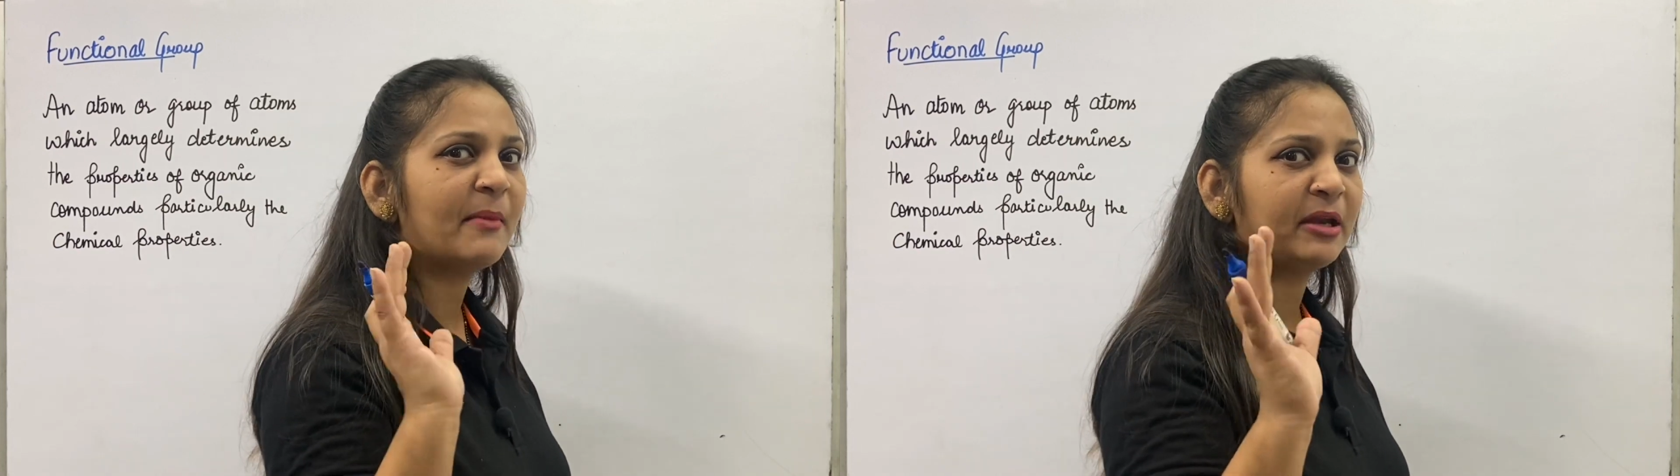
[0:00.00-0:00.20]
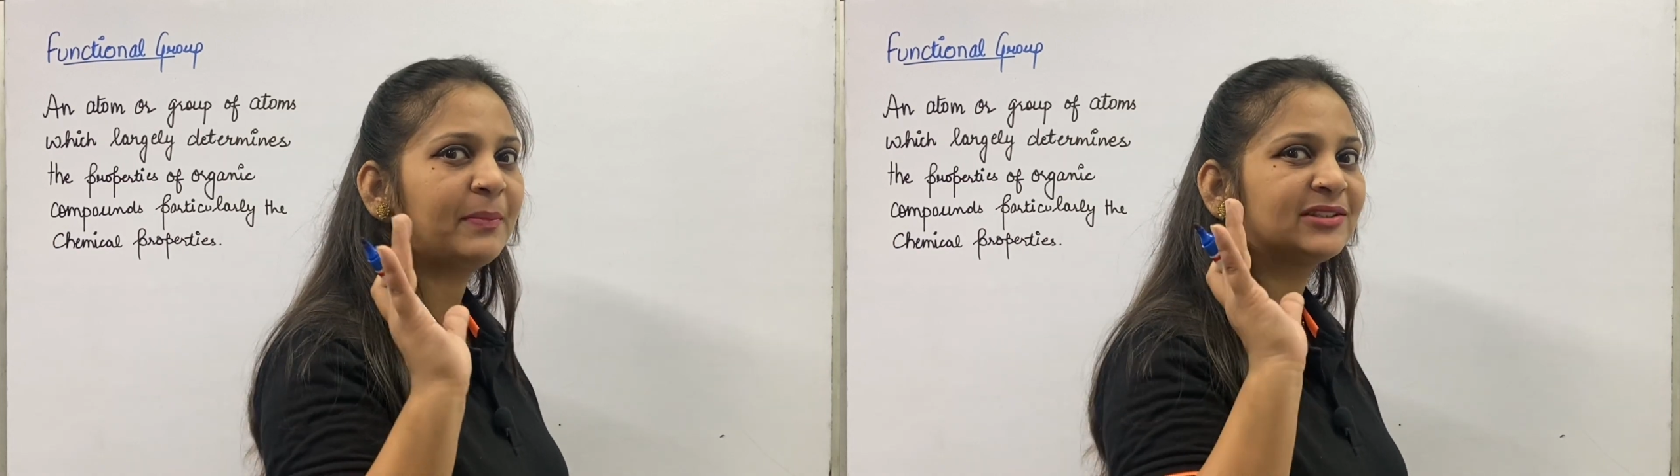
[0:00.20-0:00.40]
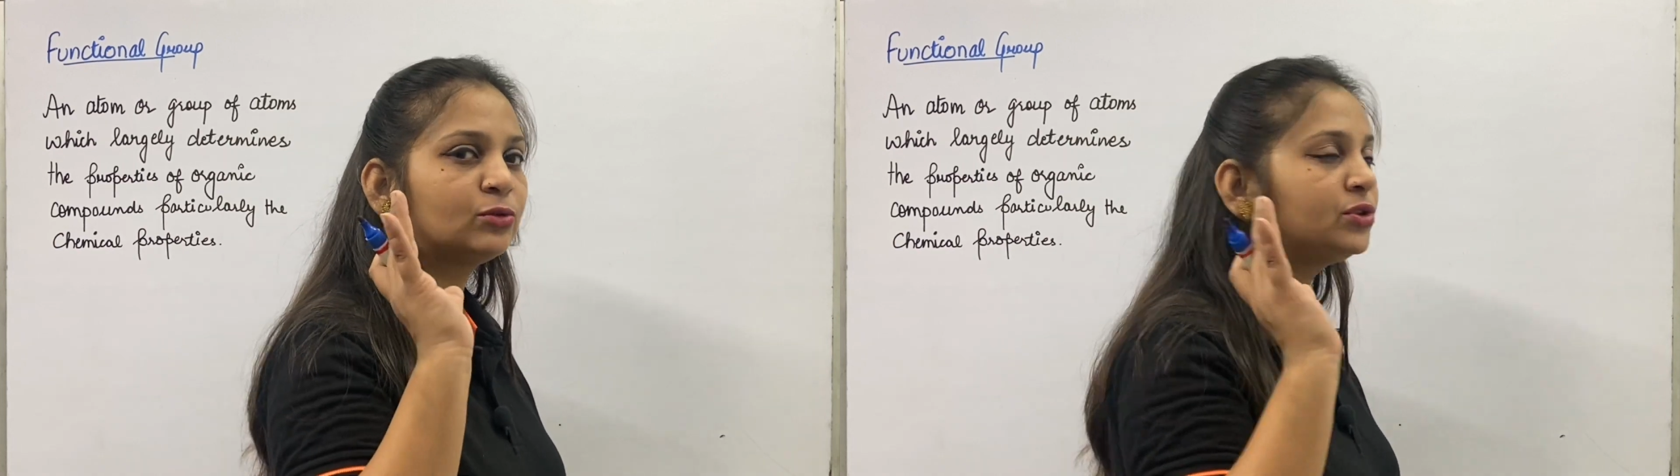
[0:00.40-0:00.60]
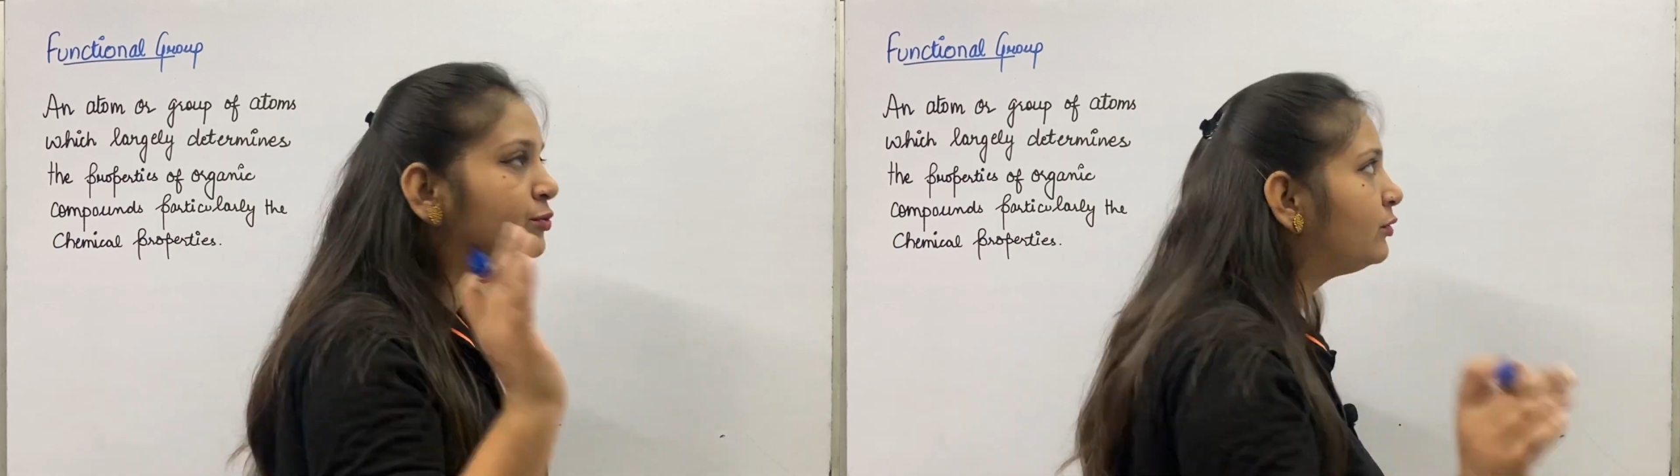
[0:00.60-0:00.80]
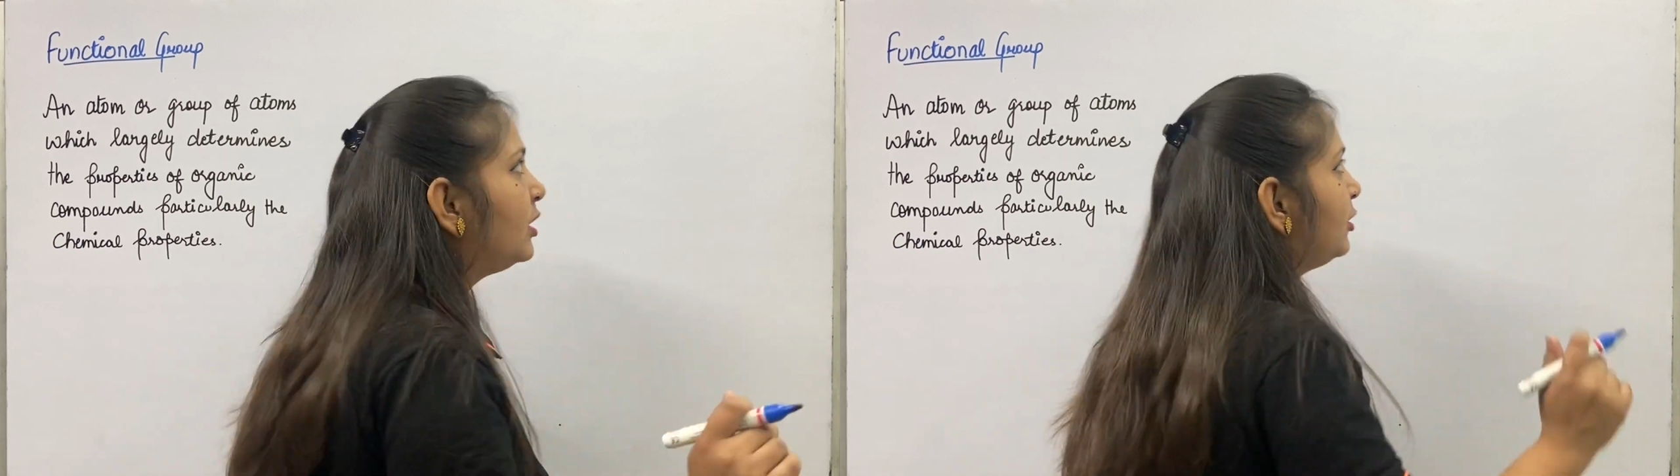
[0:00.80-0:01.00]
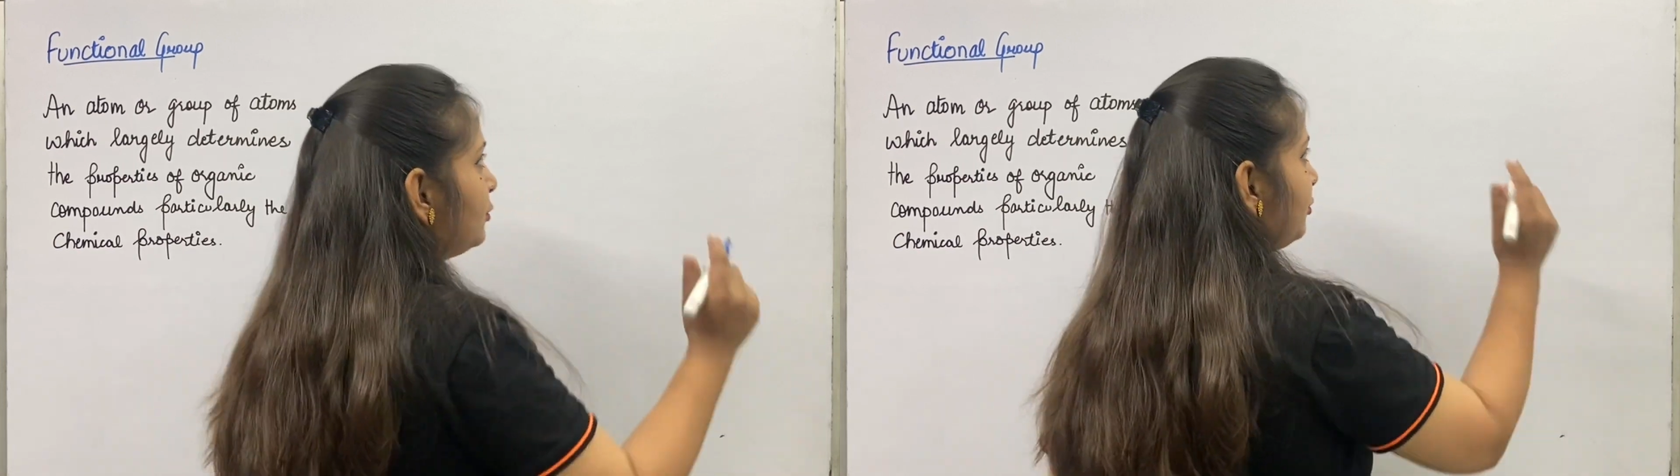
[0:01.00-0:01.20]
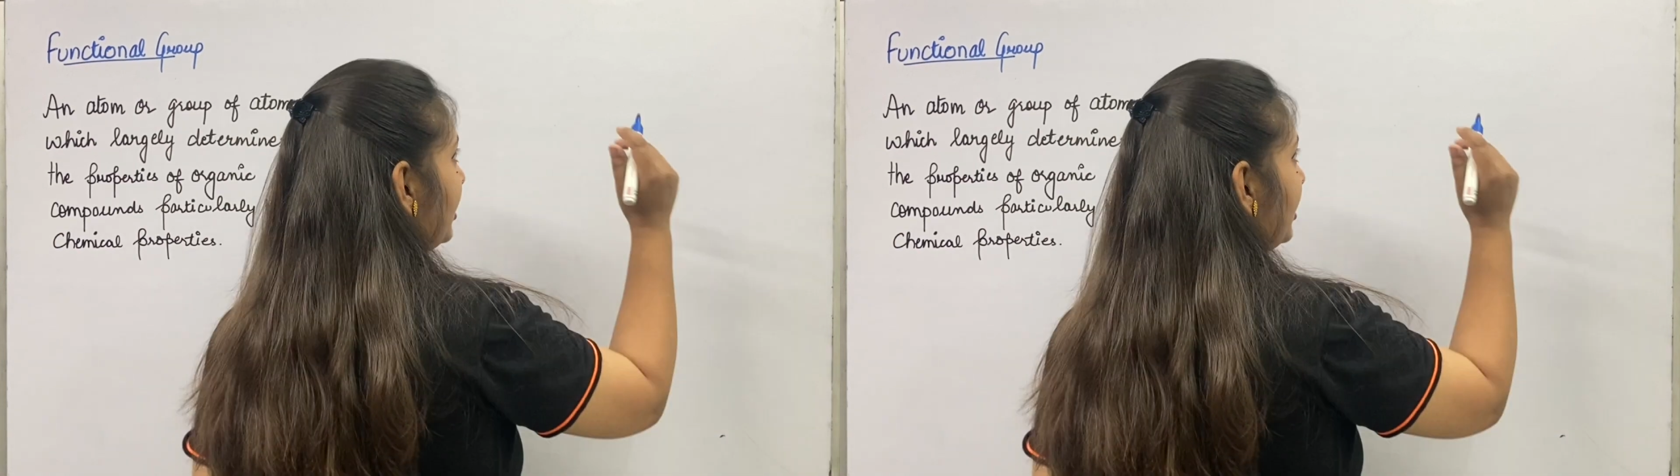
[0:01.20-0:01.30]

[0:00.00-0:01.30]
हमारे पास कुछ वर्ड रूट